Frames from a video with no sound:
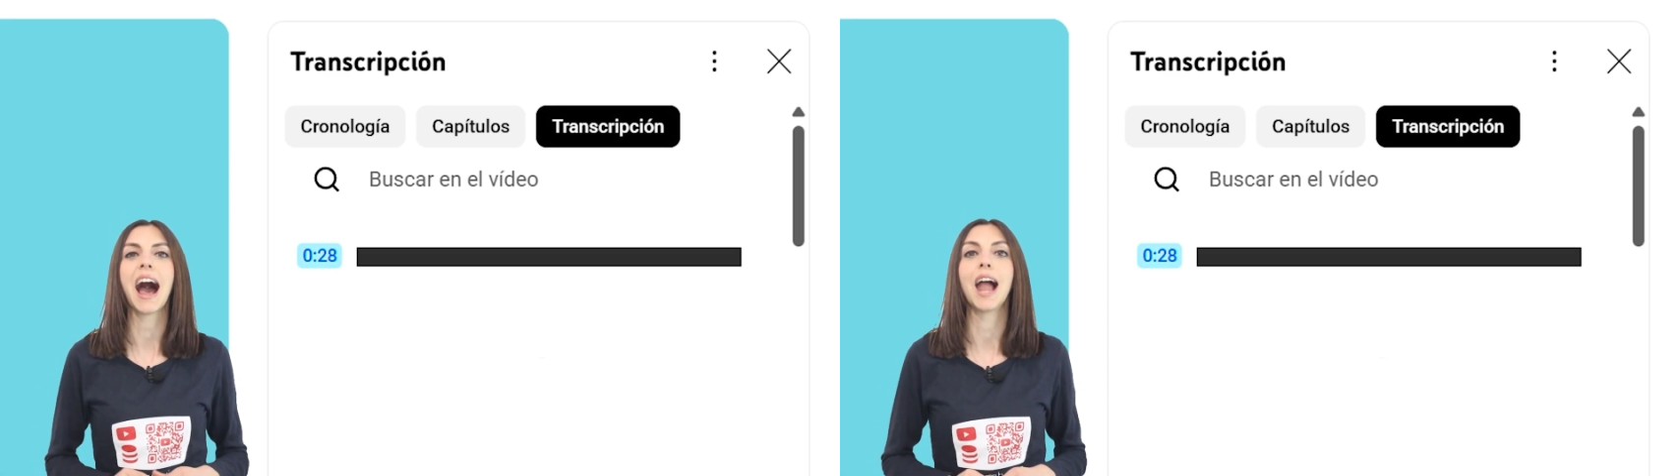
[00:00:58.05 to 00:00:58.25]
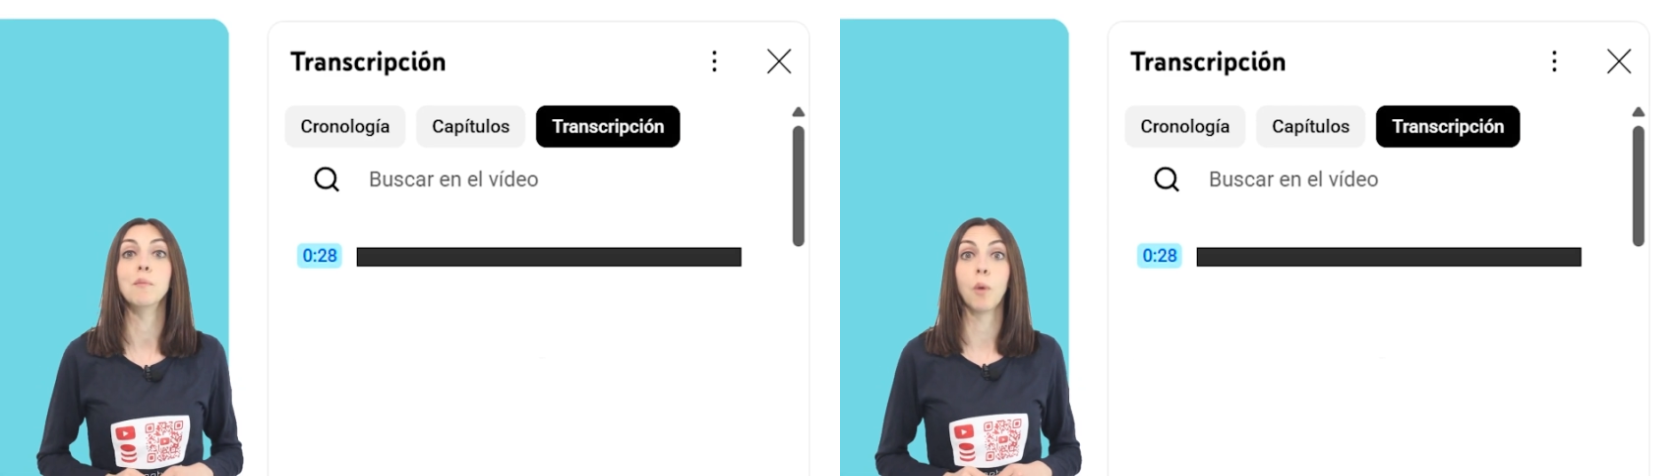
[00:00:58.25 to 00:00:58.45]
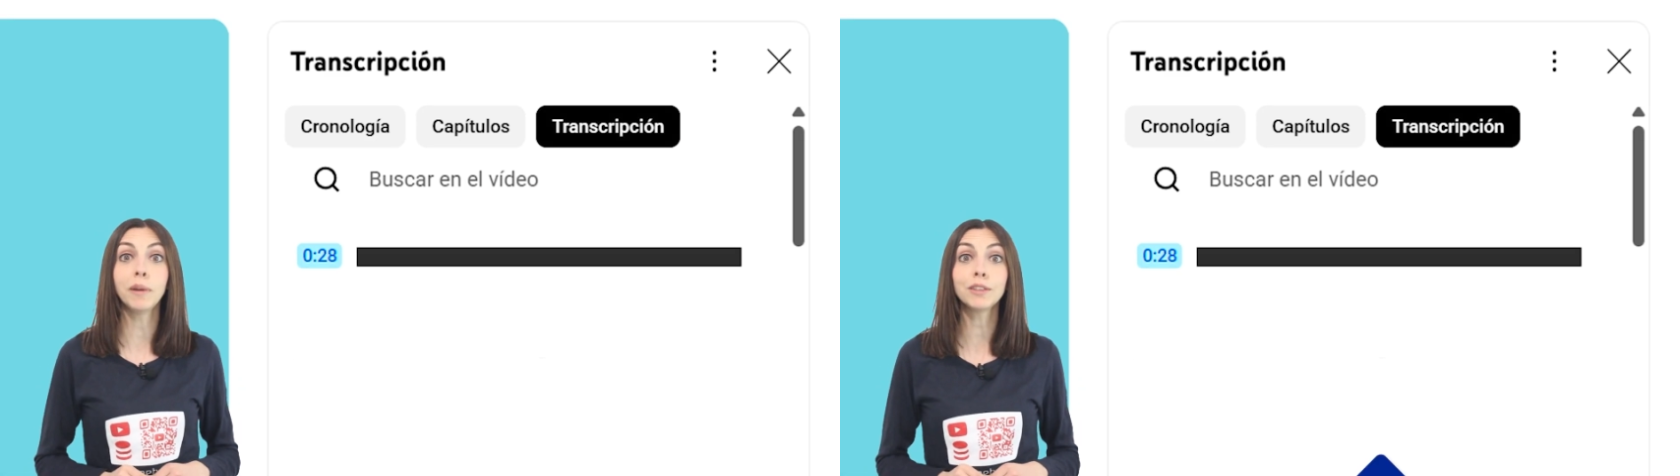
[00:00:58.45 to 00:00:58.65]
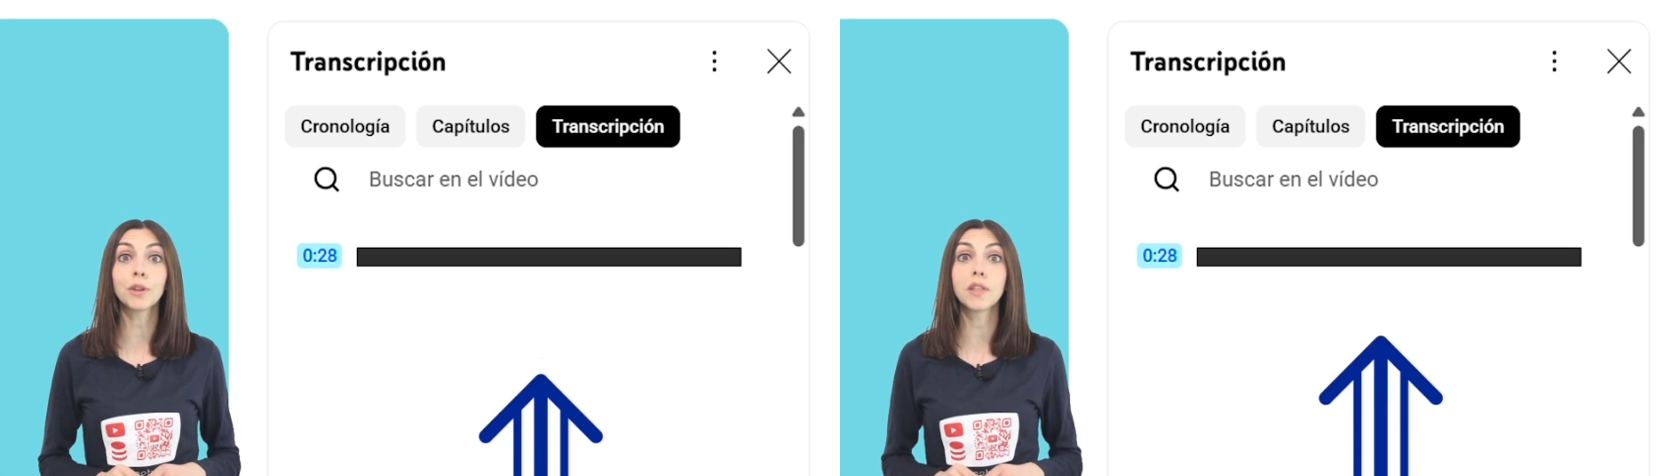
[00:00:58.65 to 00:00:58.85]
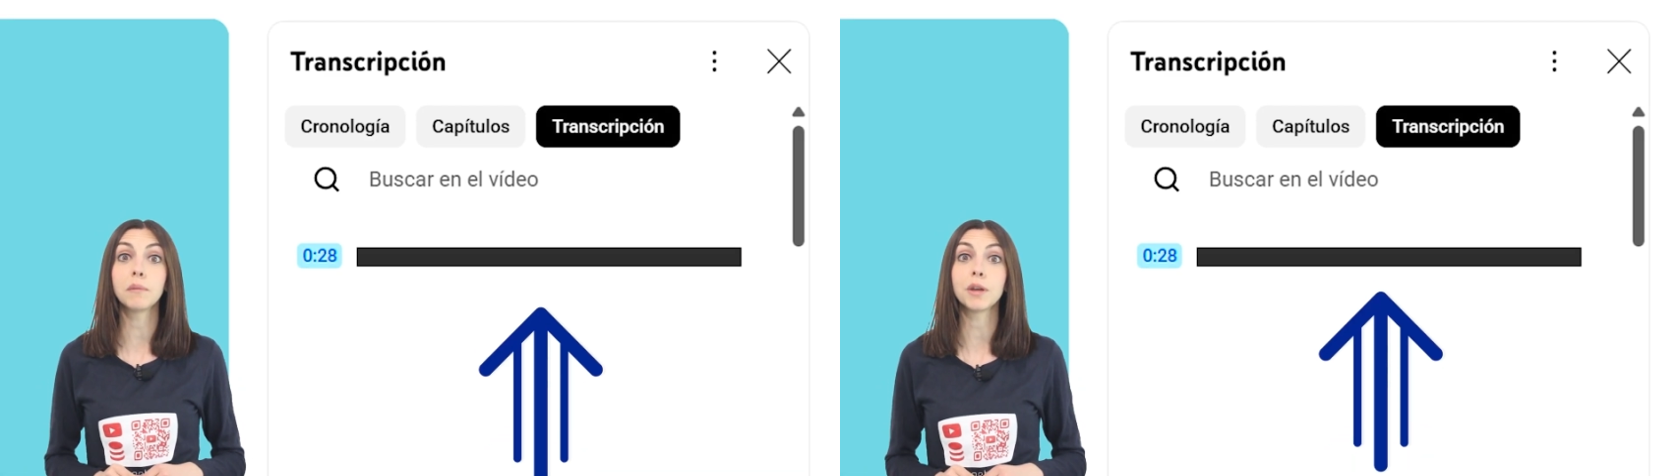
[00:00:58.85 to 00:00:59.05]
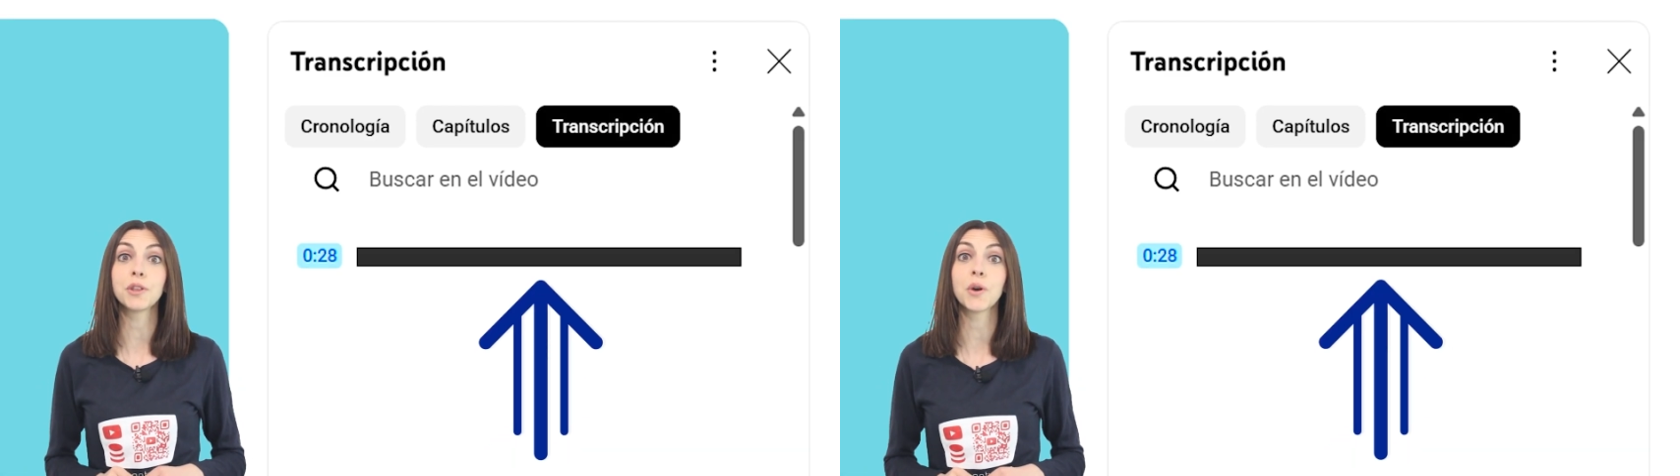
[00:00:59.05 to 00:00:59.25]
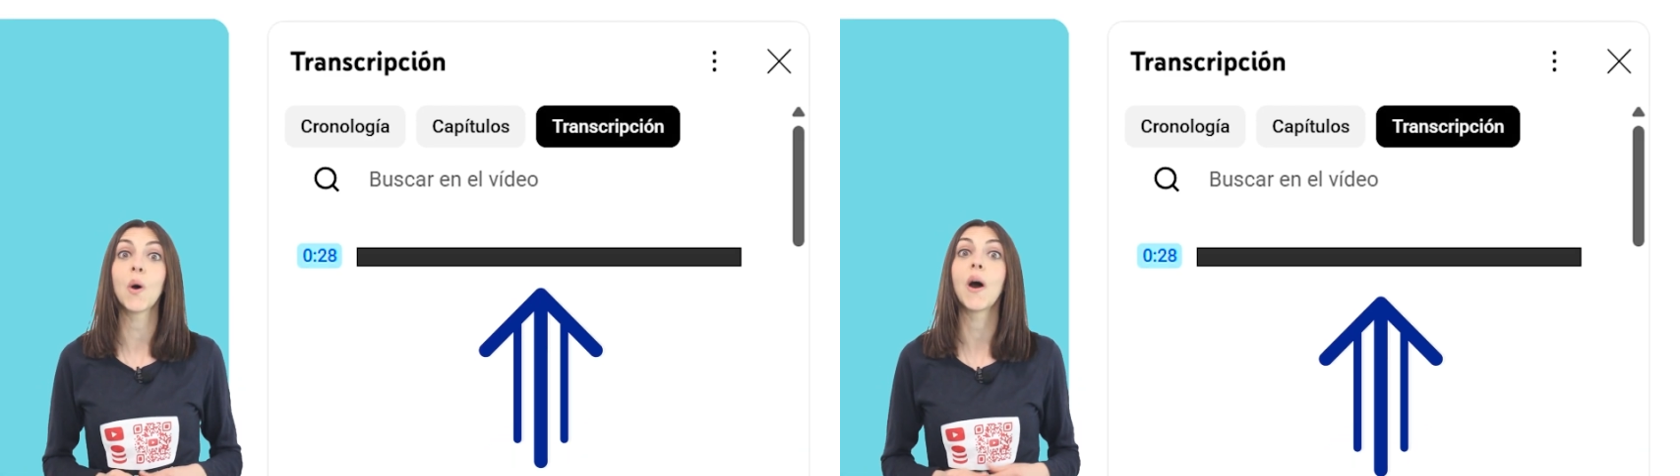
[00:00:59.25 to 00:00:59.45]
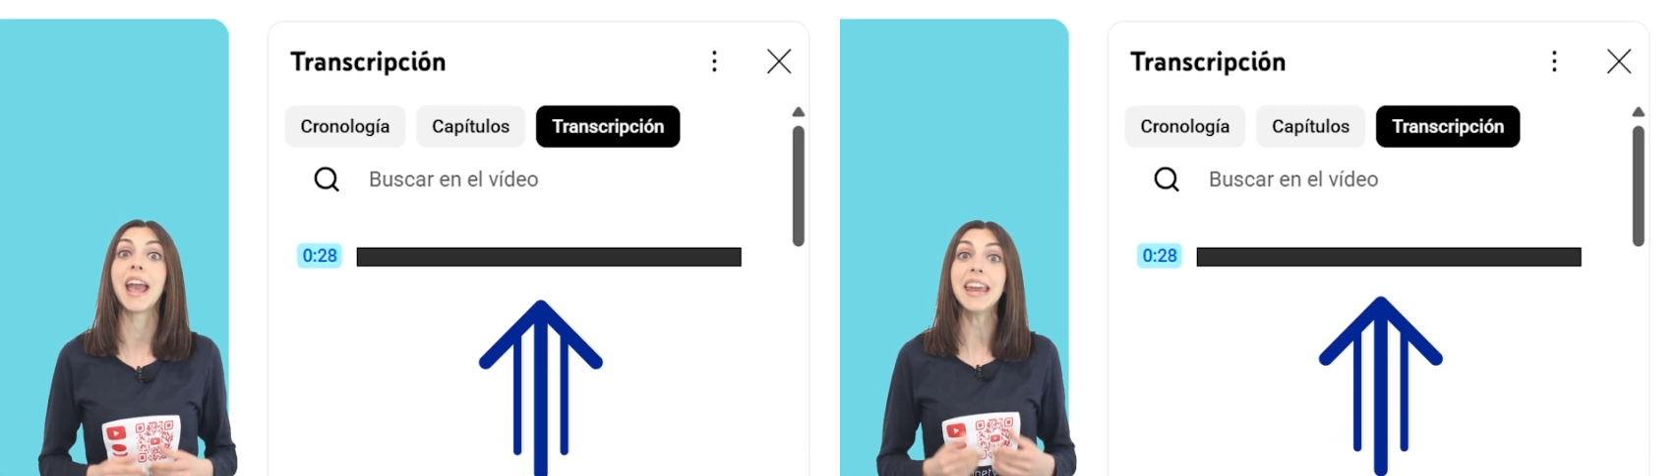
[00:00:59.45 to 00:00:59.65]
al momento del
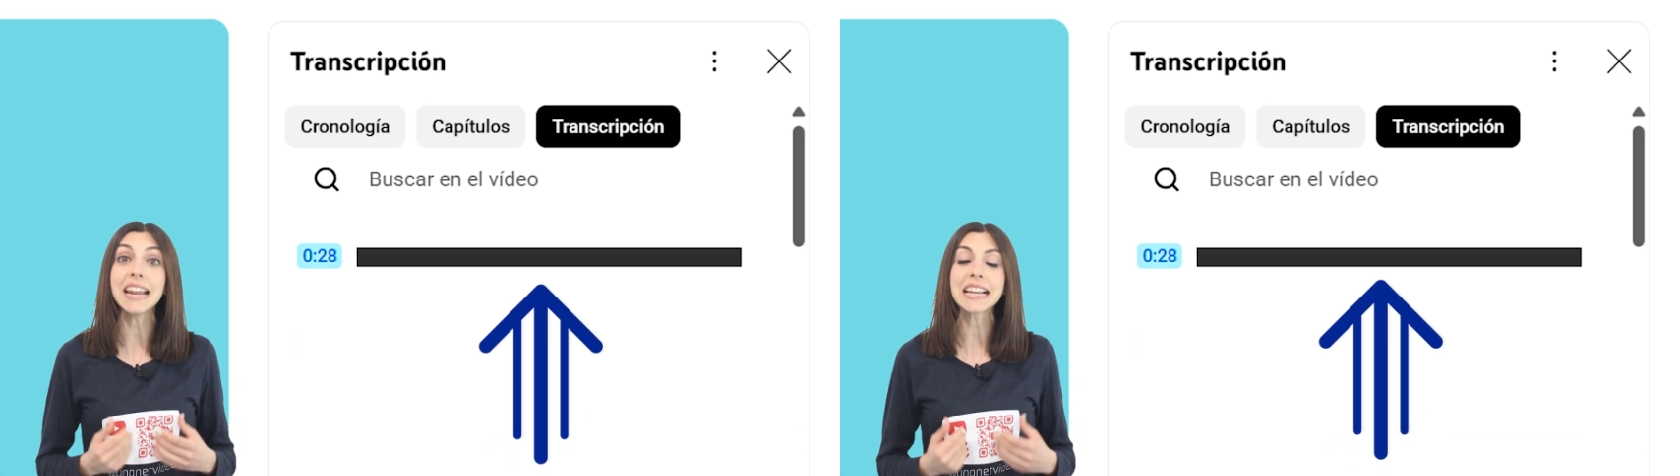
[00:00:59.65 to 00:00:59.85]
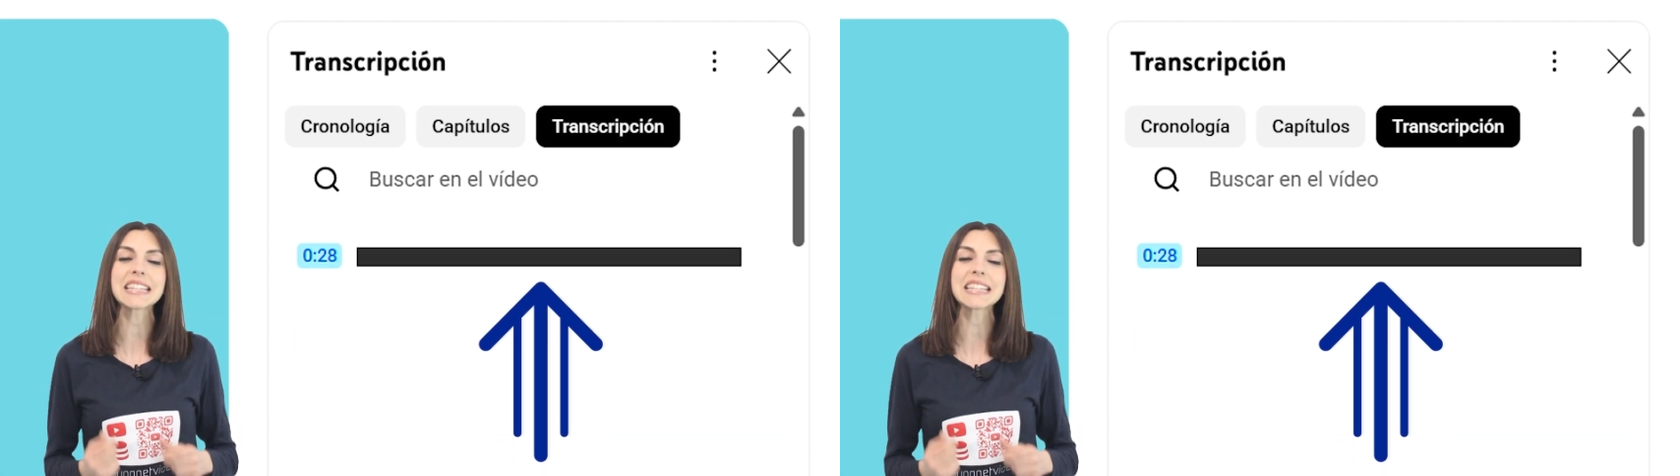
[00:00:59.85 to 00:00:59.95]
vídeo en el